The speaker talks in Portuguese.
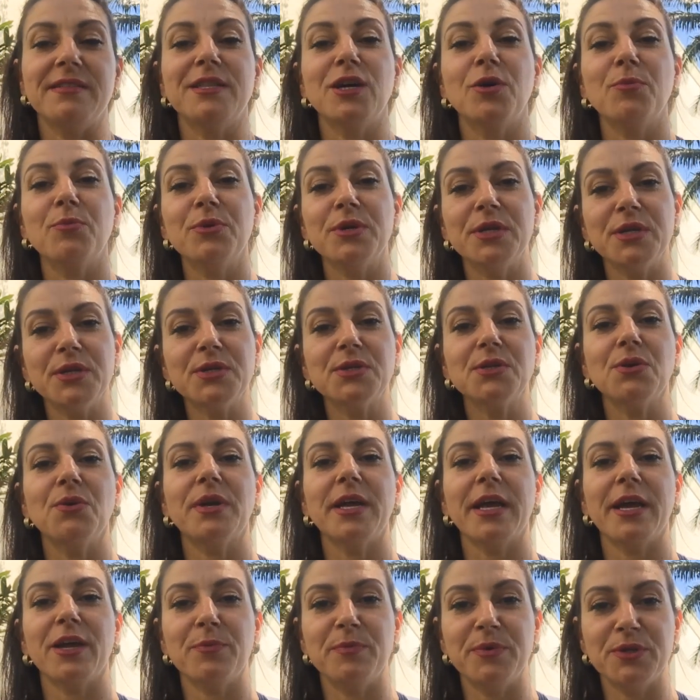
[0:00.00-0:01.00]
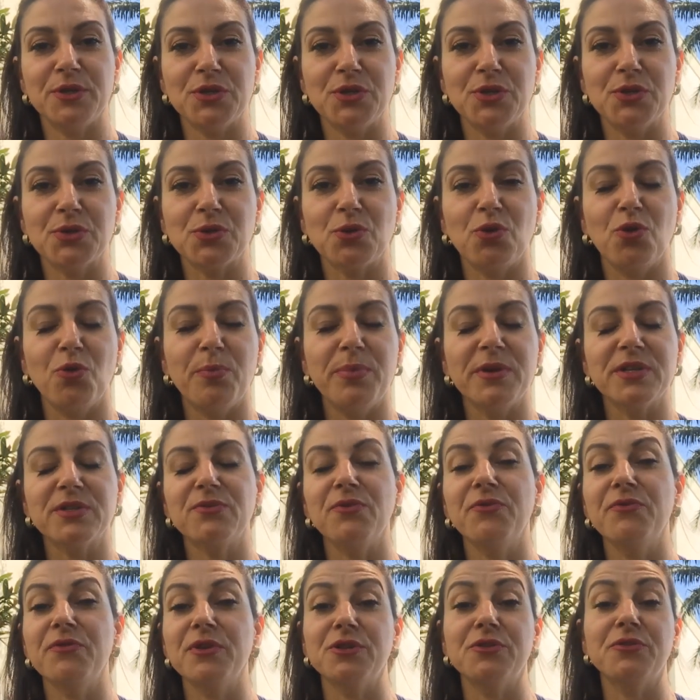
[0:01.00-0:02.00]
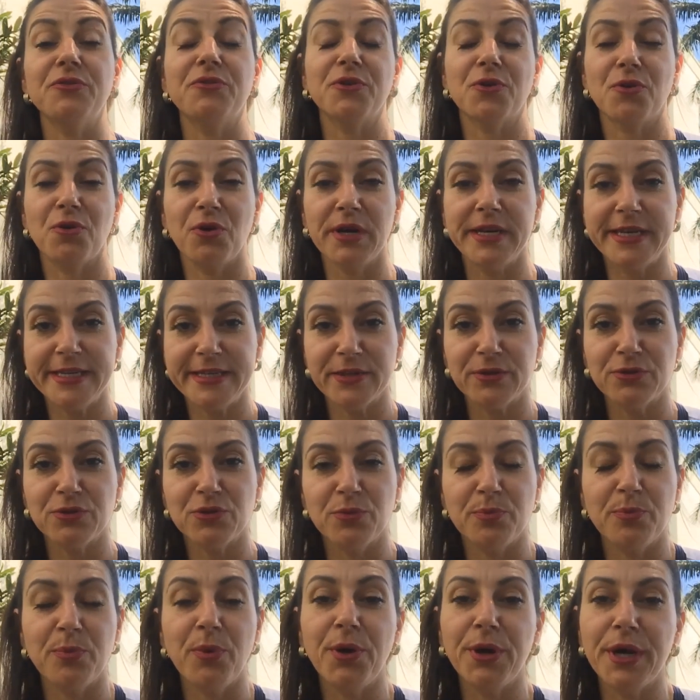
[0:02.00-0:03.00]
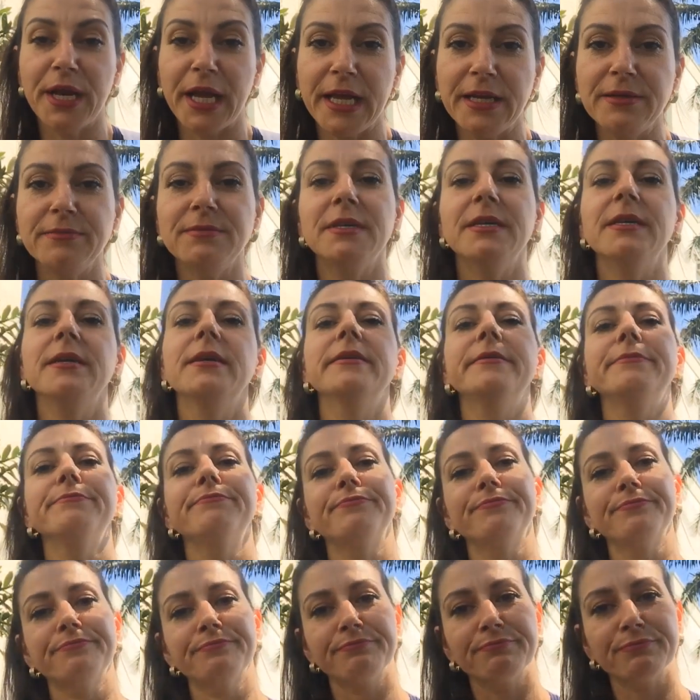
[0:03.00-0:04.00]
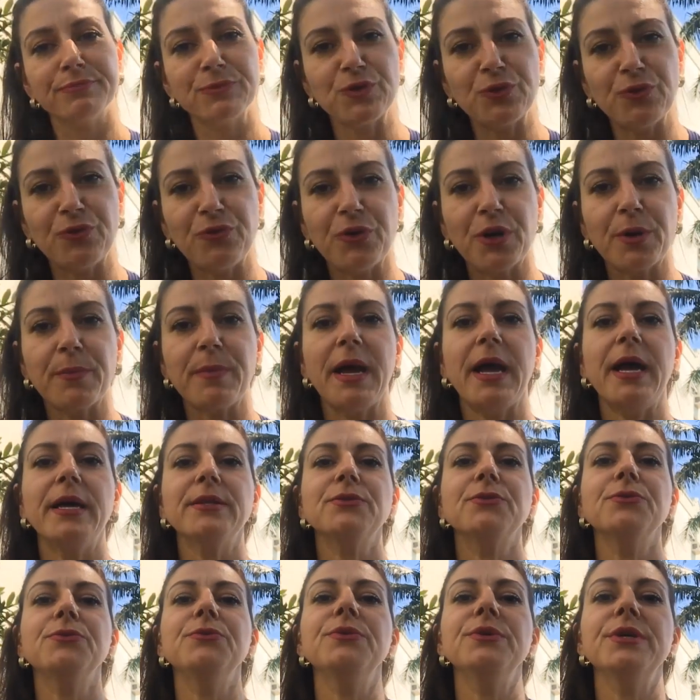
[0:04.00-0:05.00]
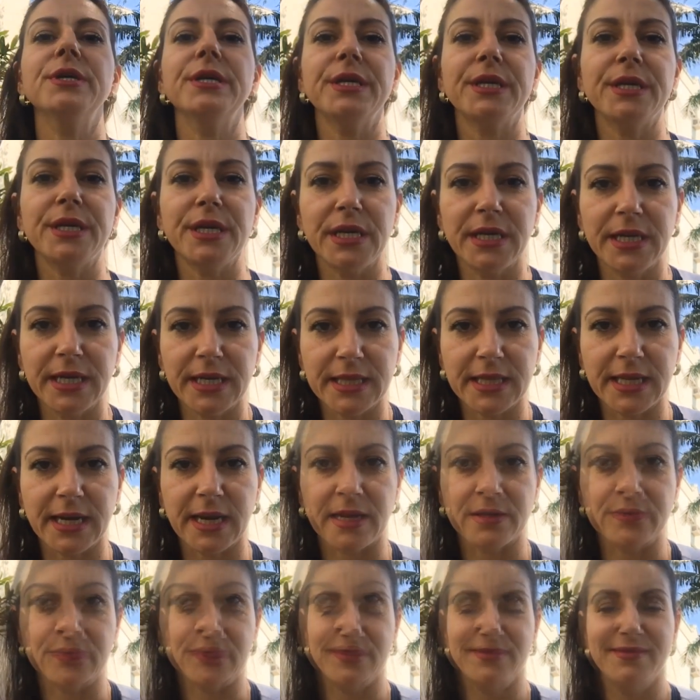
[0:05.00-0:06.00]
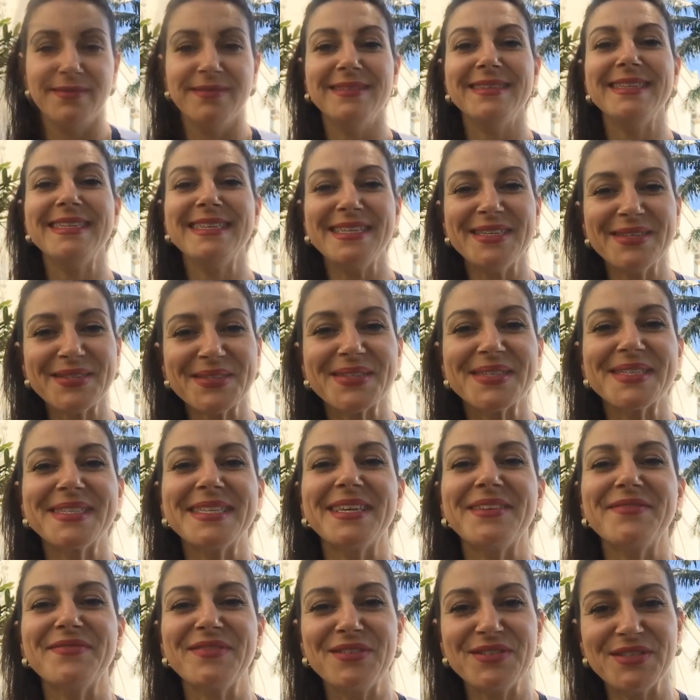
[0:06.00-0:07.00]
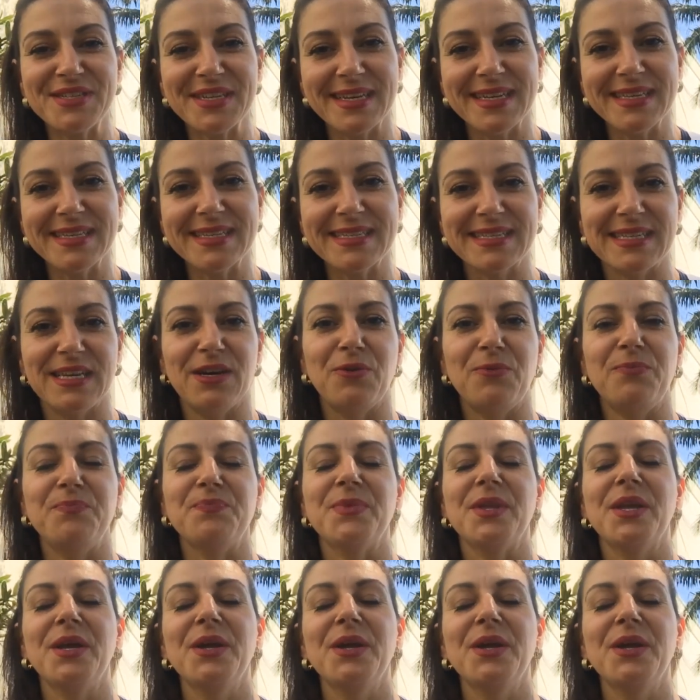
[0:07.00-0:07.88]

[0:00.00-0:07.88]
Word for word: Então por isso eu quero pedir desculpas, o vídeo ficou lindo, porém no formato em retrato. E isso serviu de lição,